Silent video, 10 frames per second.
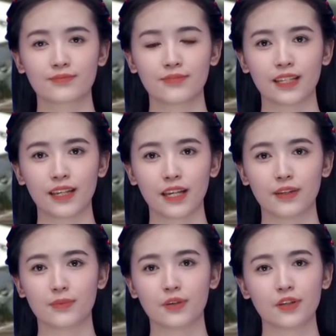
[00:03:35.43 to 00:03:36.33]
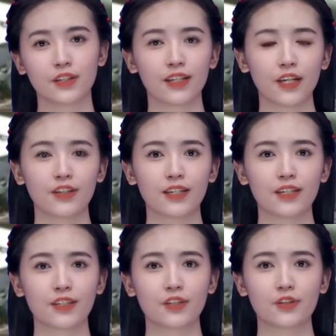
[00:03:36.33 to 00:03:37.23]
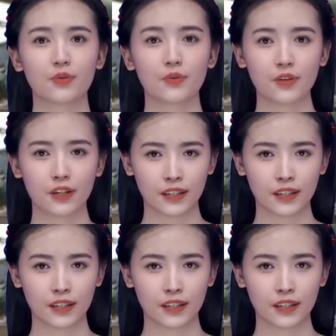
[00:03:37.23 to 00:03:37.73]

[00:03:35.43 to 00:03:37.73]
在抗美援朝战争中，